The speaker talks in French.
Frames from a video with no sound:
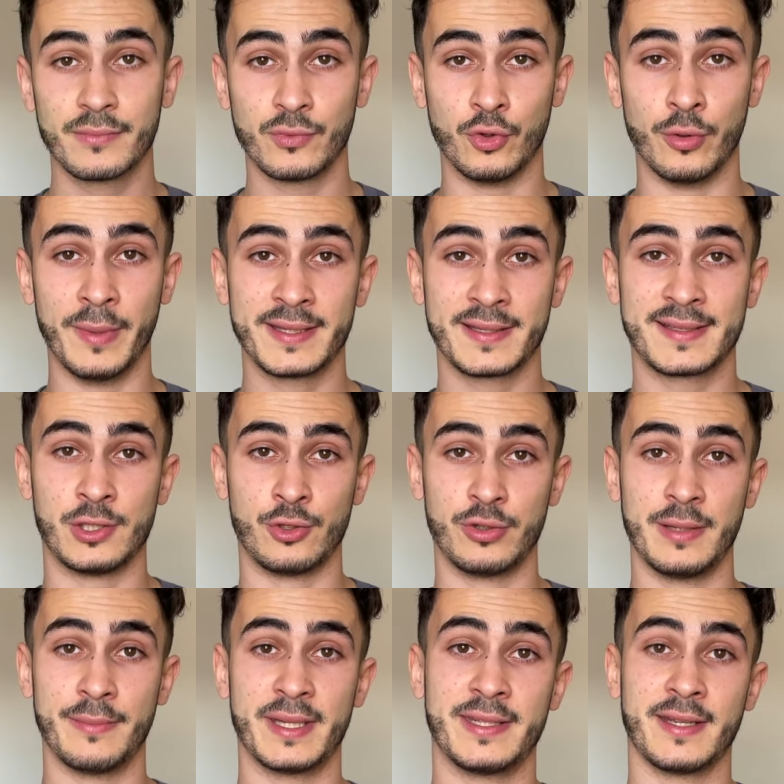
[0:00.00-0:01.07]
de mettre ces jeux
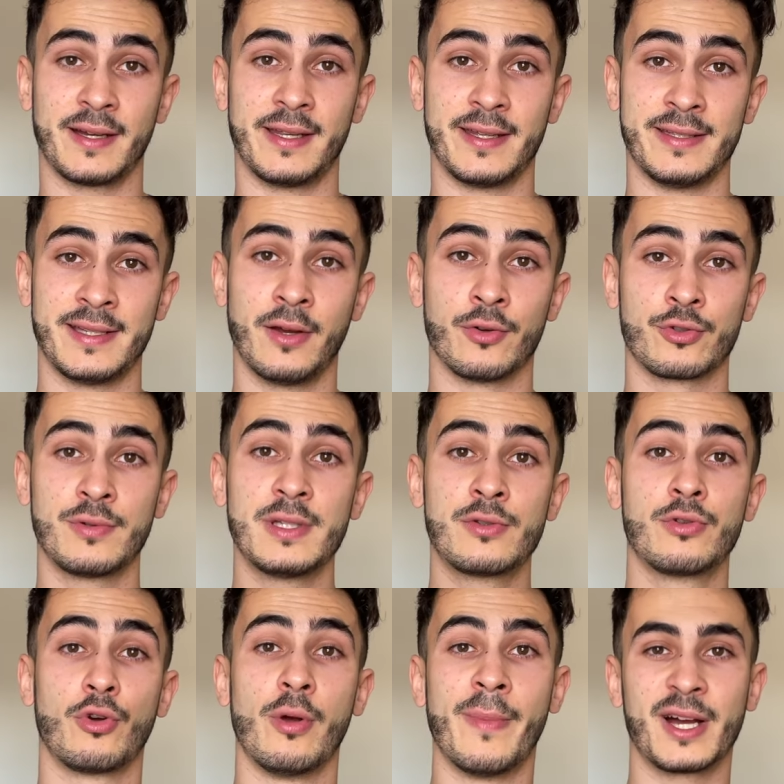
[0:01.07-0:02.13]
dématérialisés ensuite
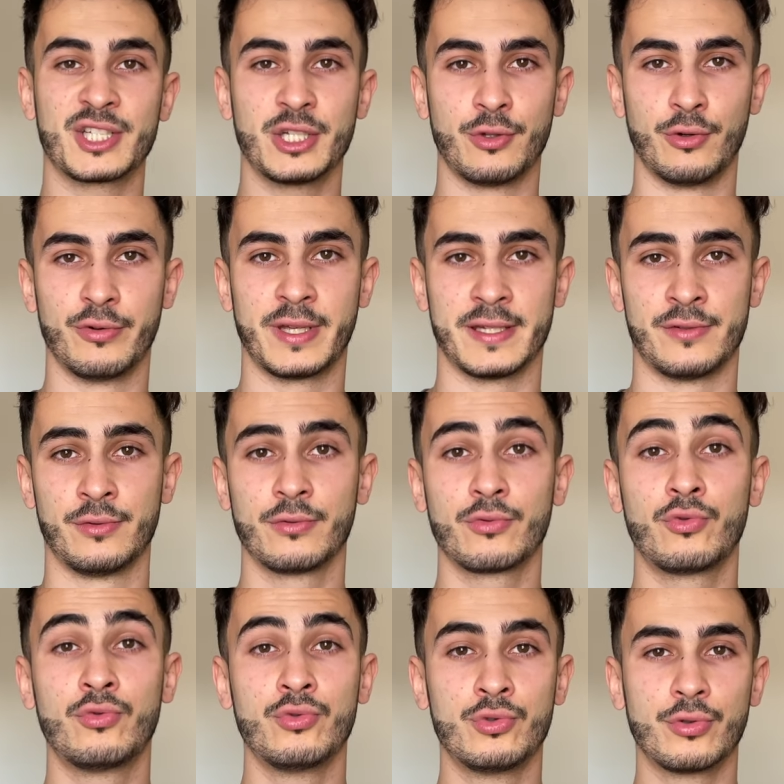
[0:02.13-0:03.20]
sur le marché de l'occasion,
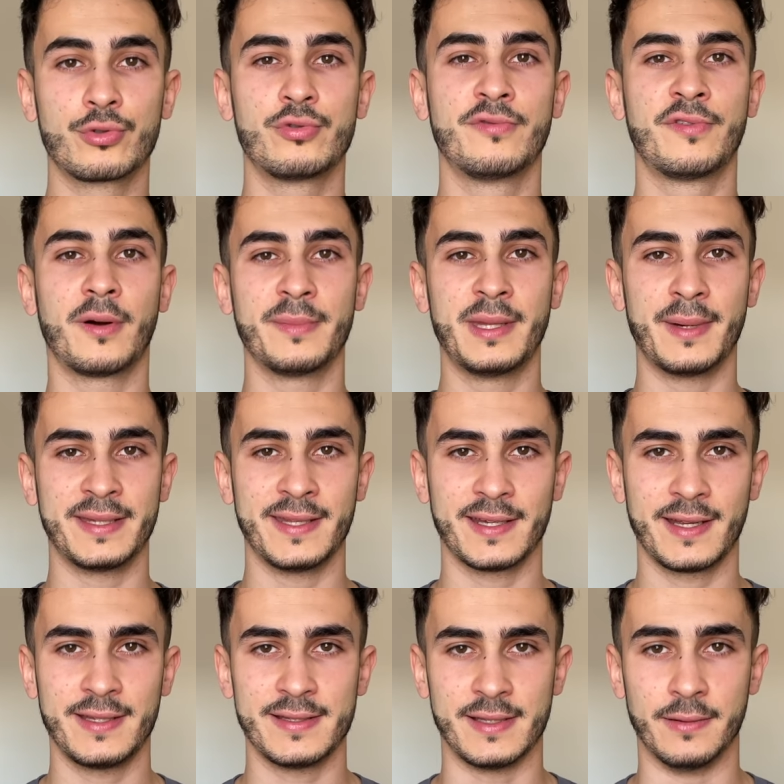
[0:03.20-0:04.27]
toujours sous forme
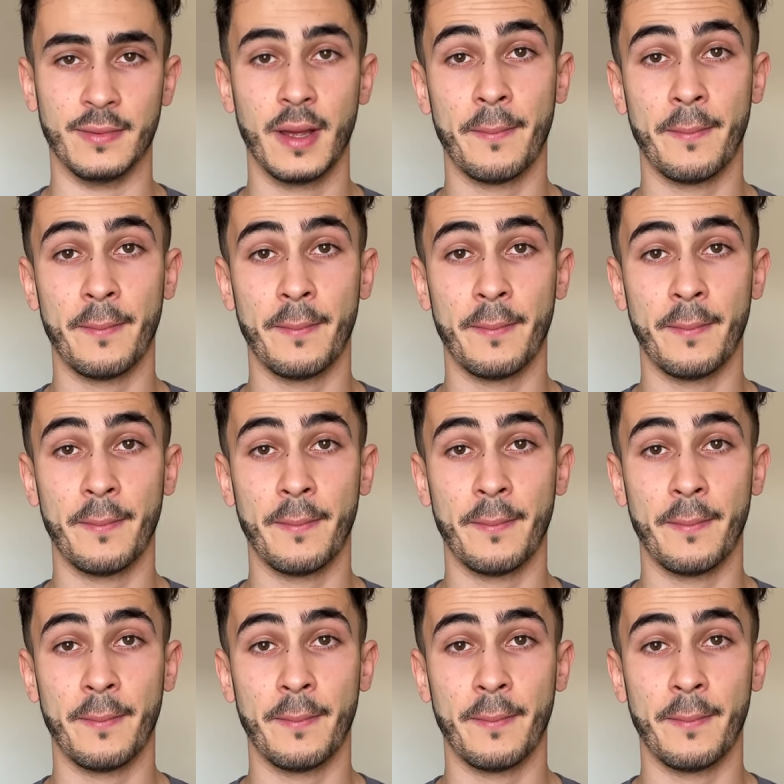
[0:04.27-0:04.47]
dématérialisée.